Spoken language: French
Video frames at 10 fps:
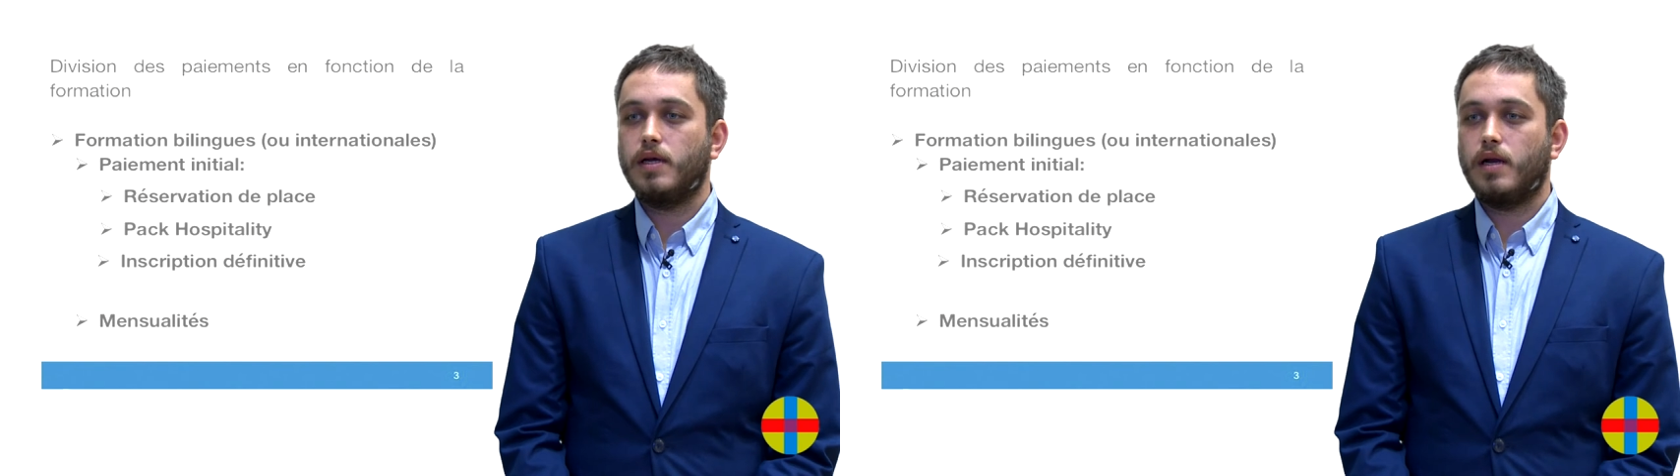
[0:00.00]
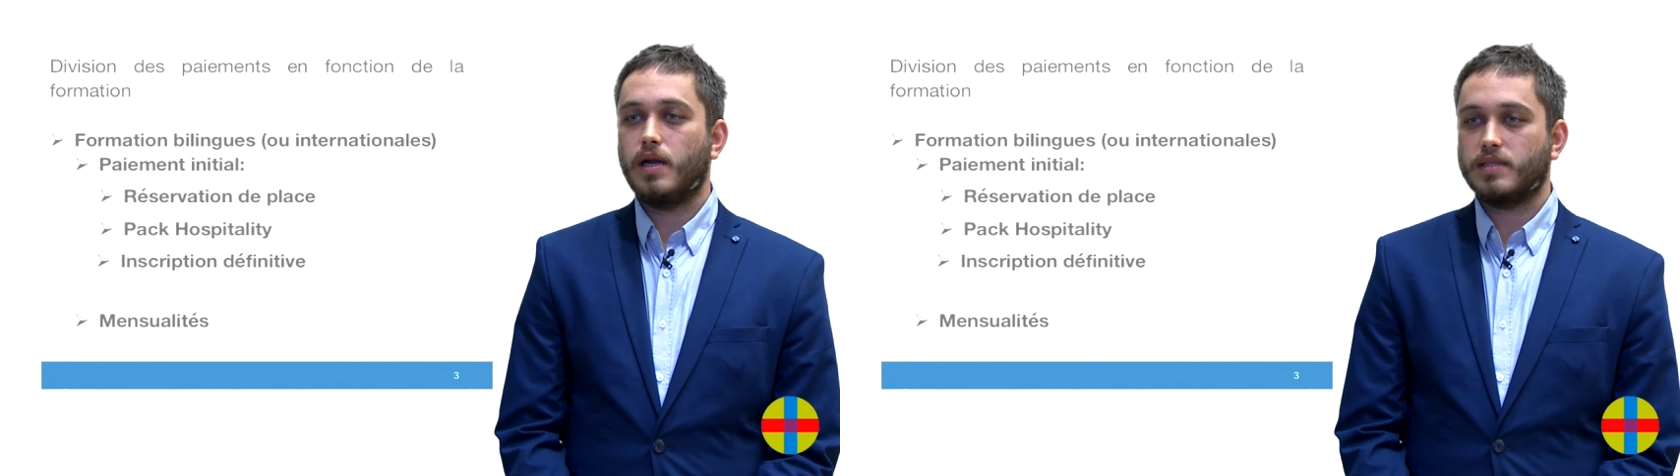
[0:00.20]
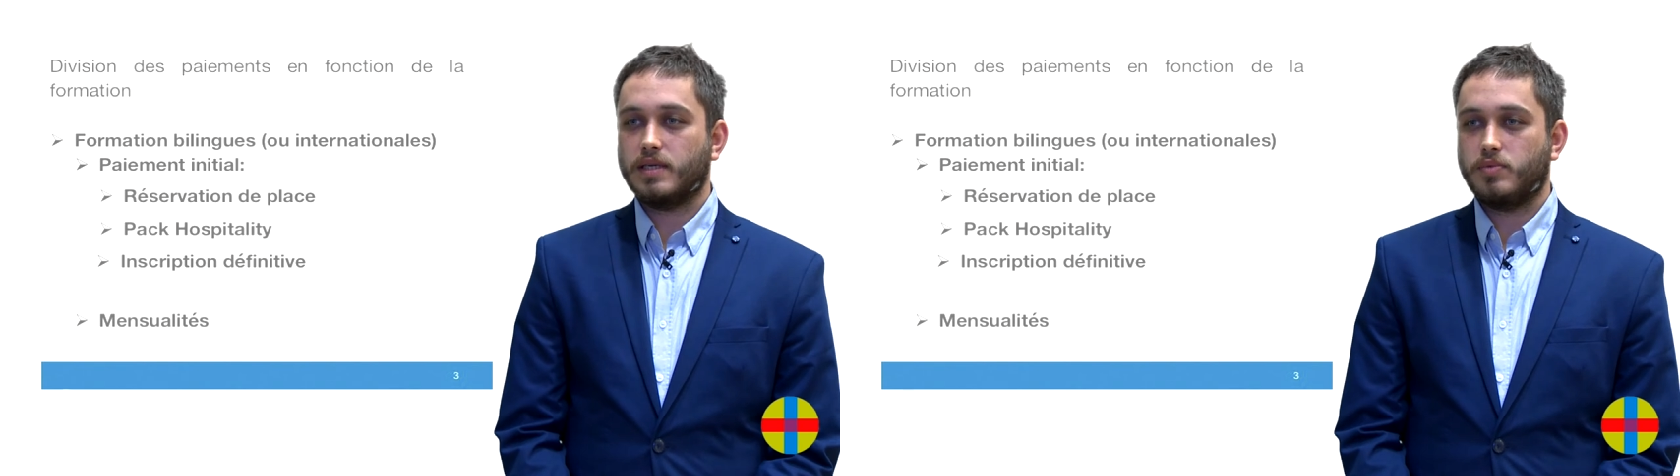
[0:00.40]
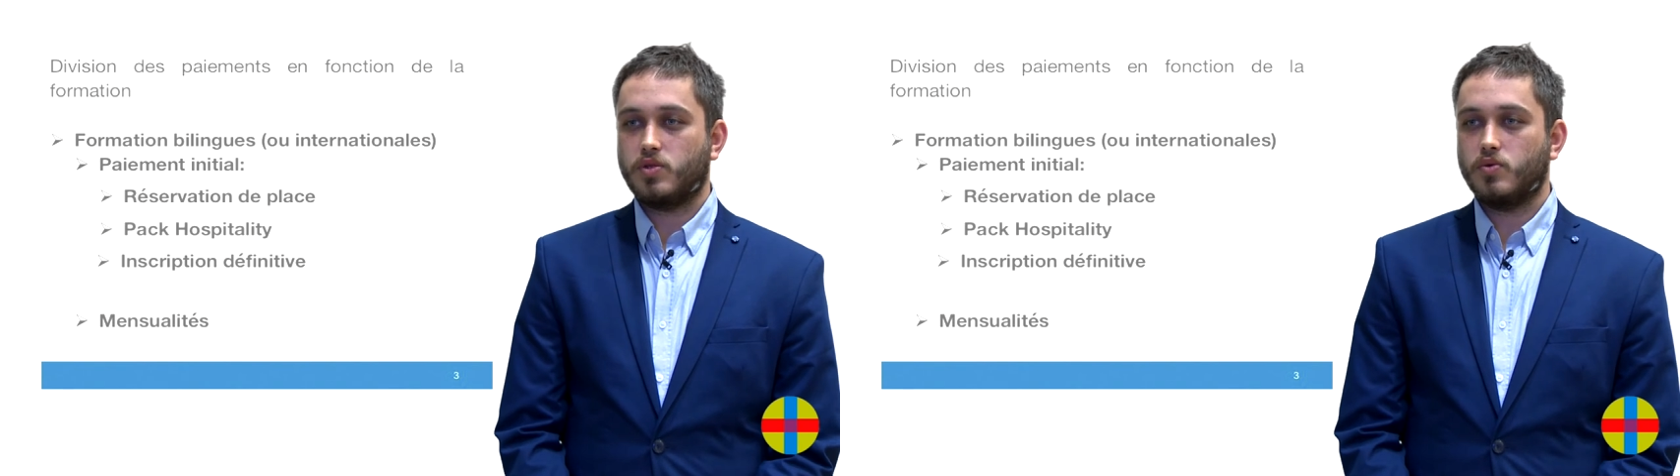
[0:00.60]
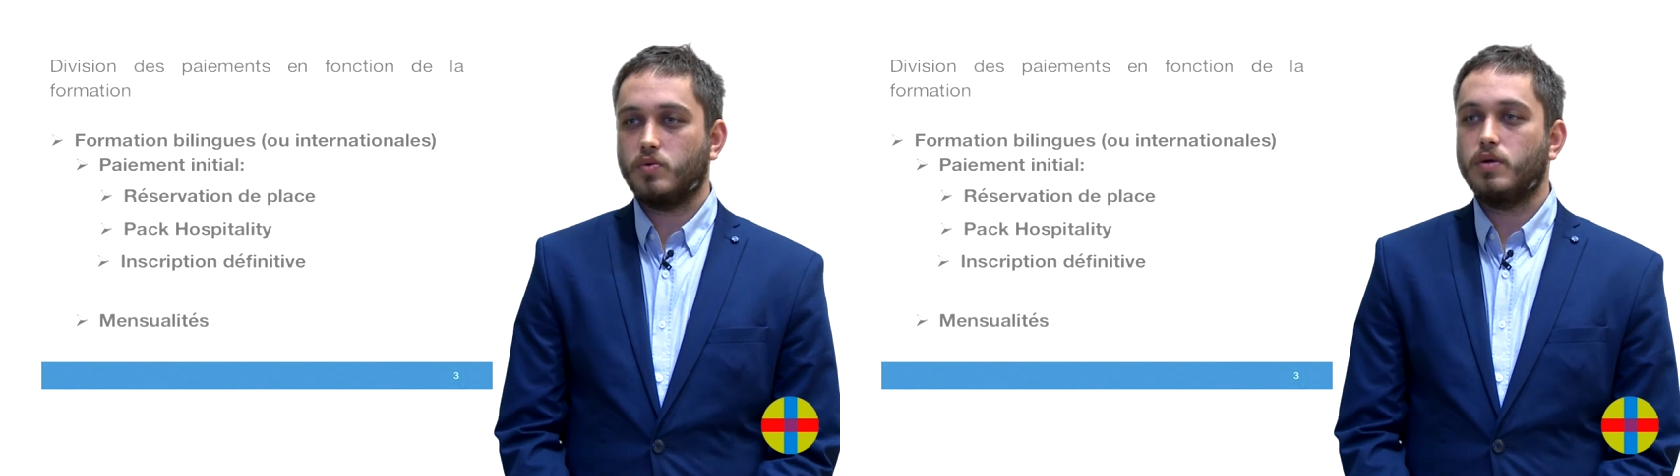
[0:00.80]

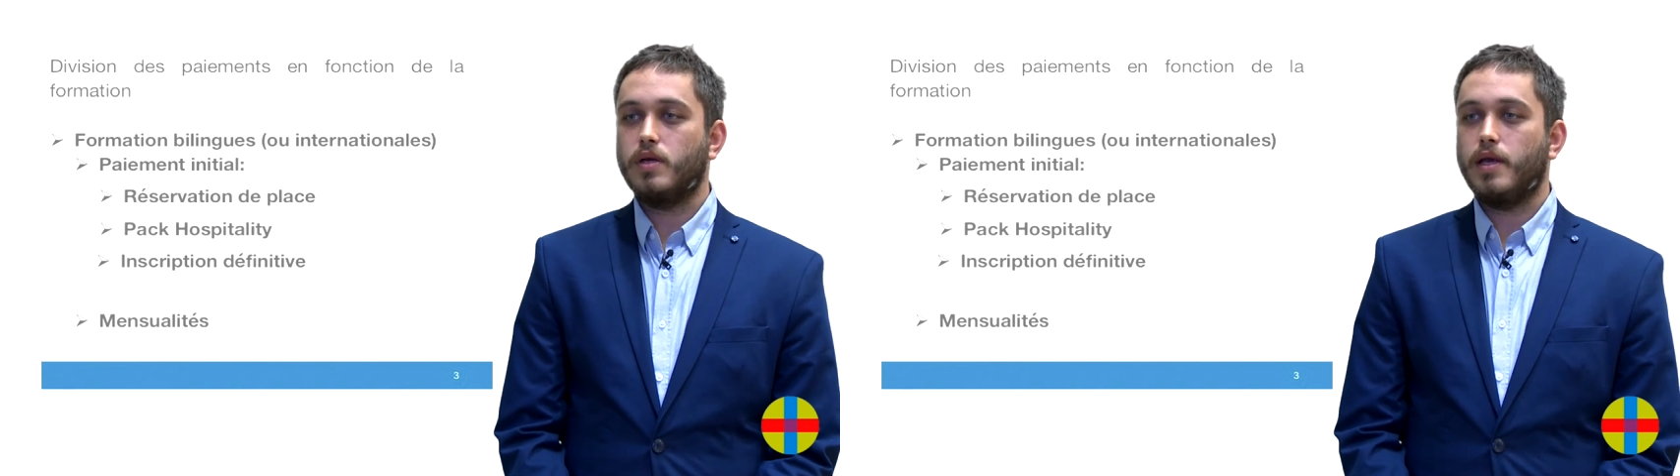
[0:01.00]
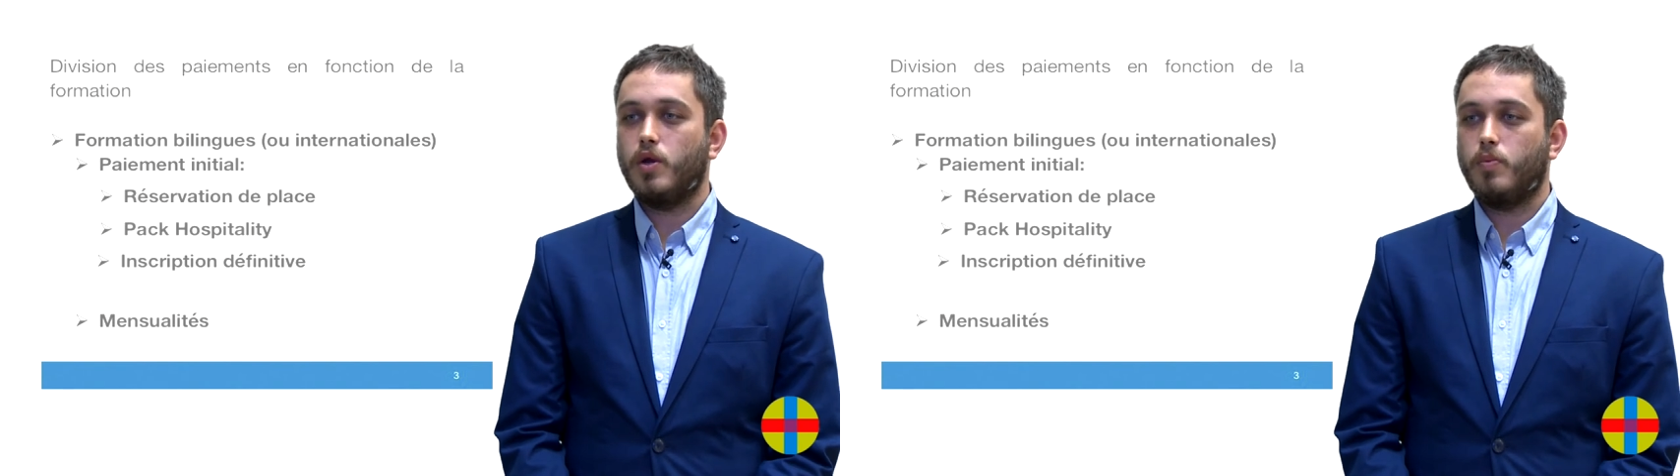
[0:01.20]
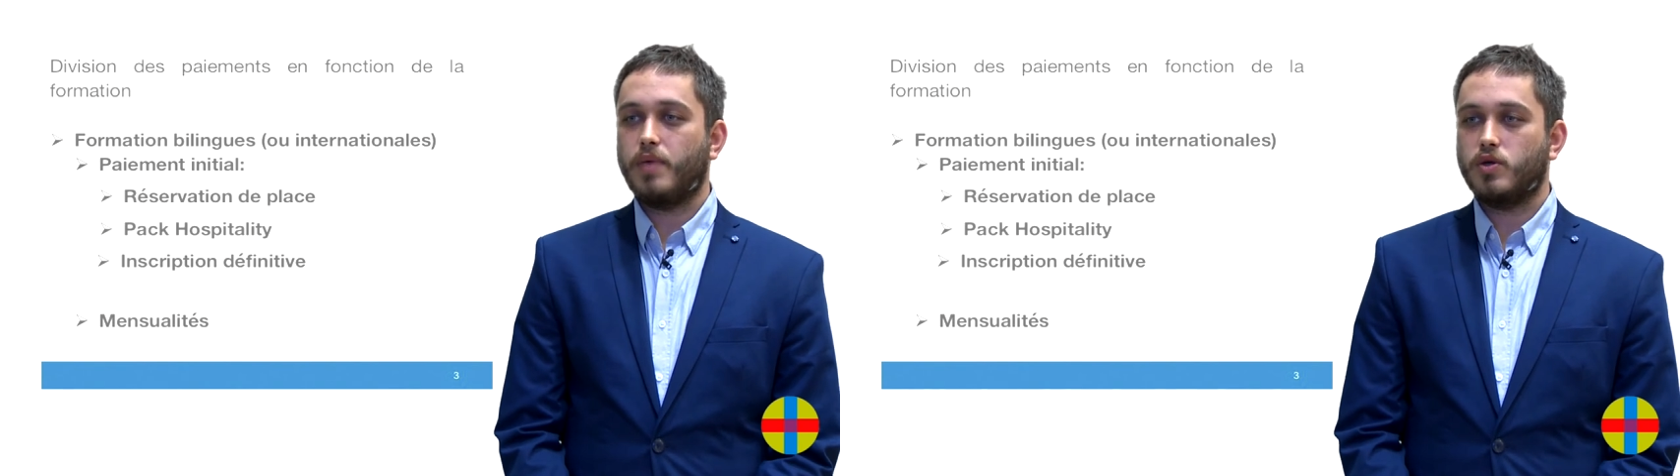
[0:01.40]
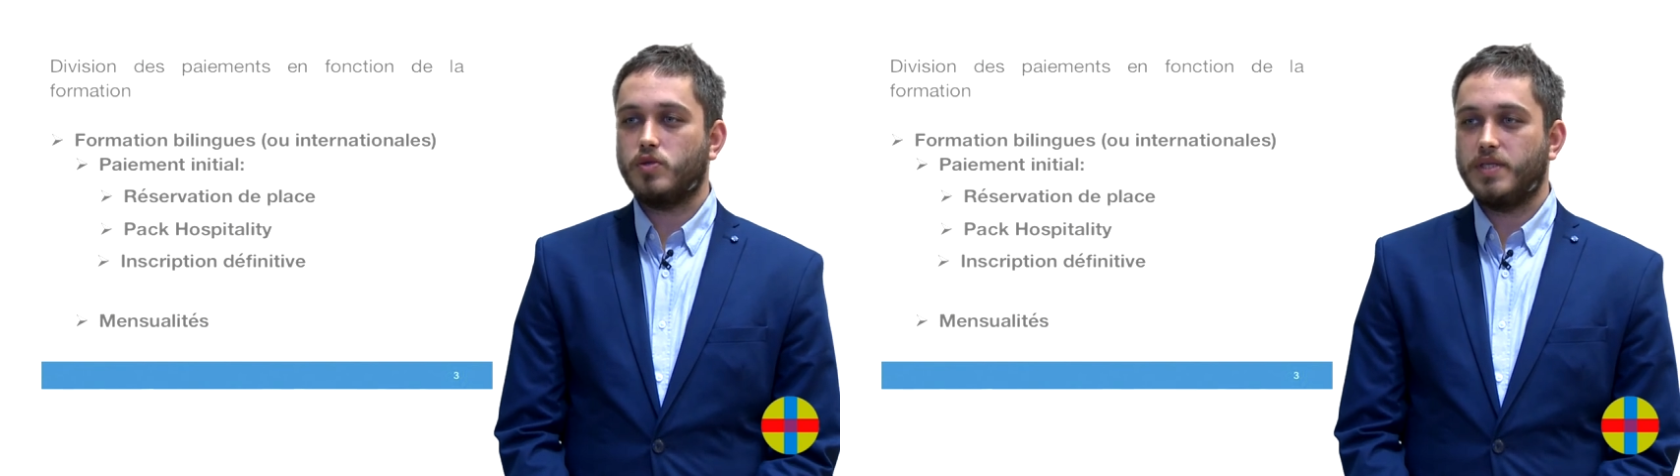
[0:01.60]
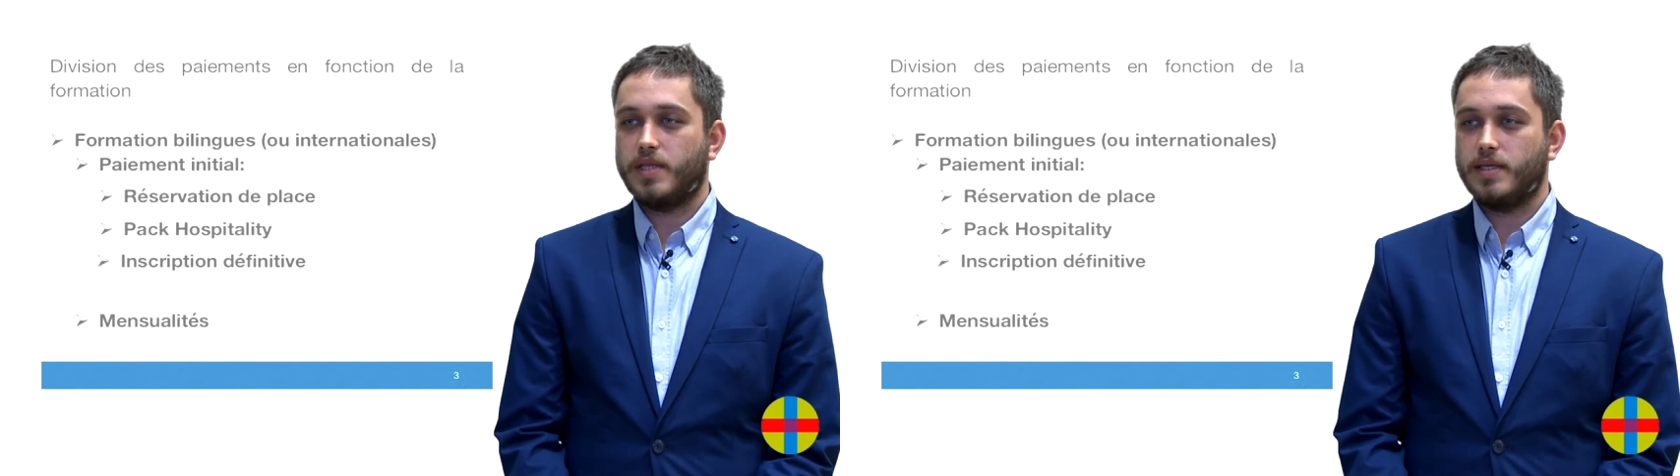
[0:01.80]
l'inscription et le pack
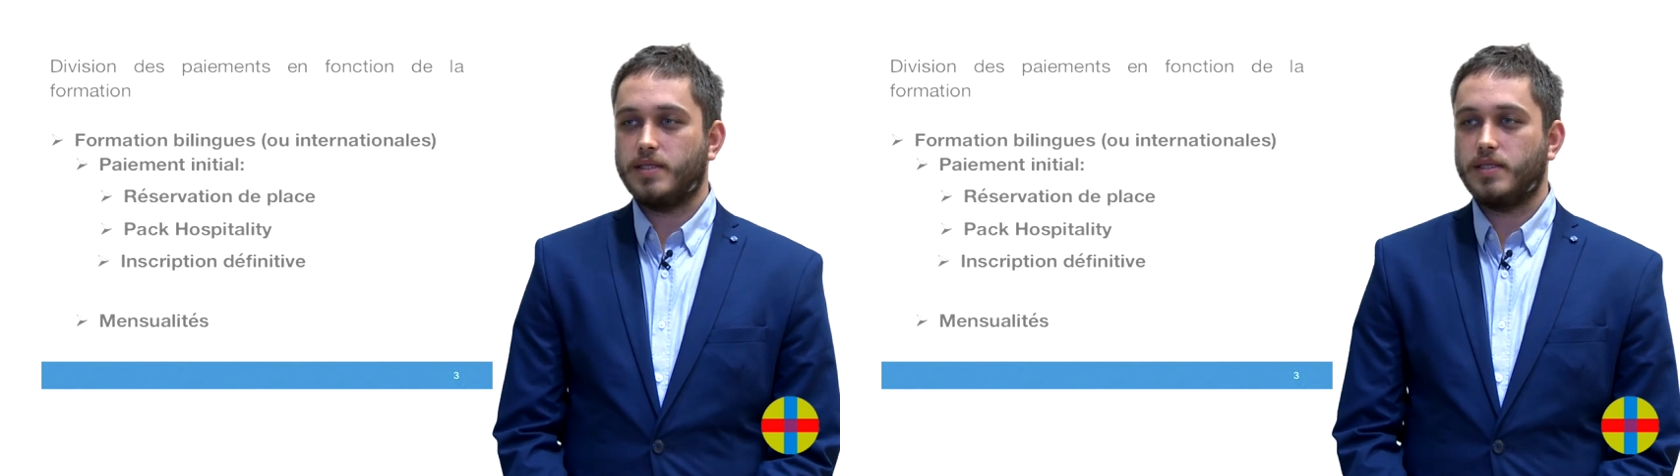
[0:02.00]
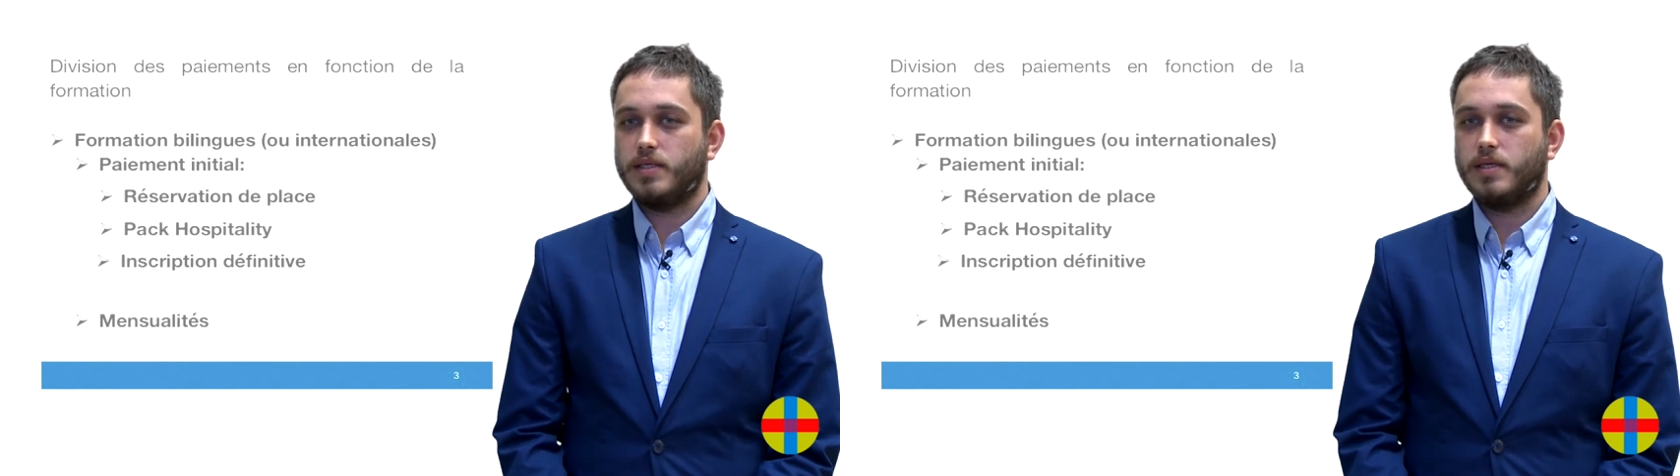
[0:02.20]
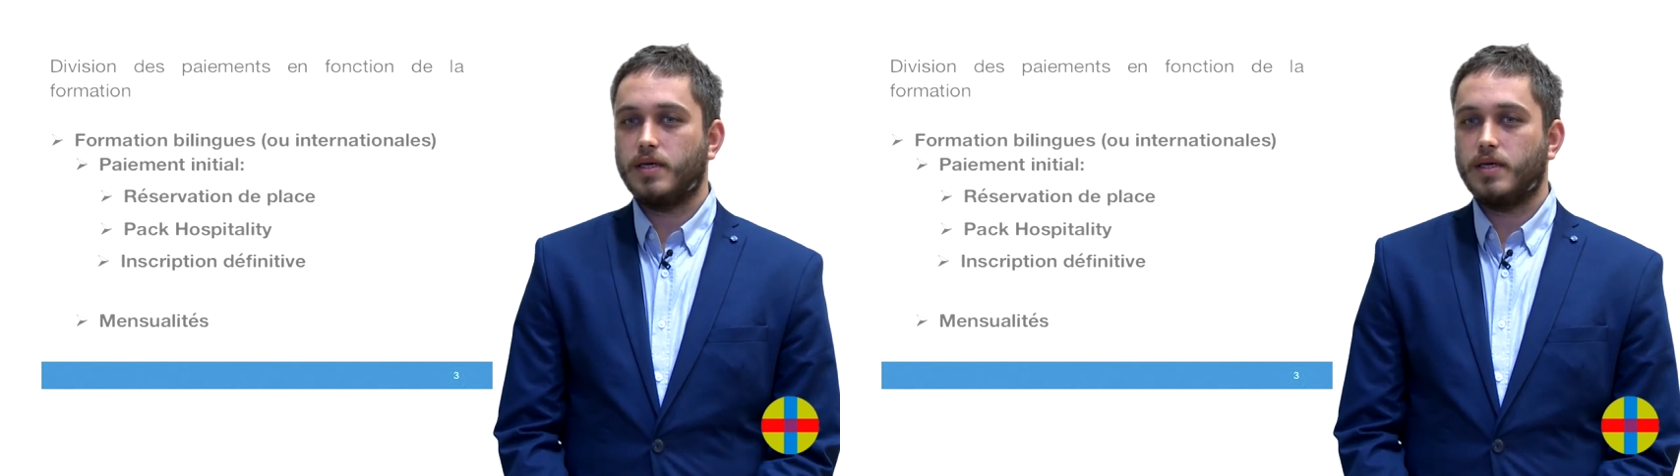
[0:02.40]
hospitality.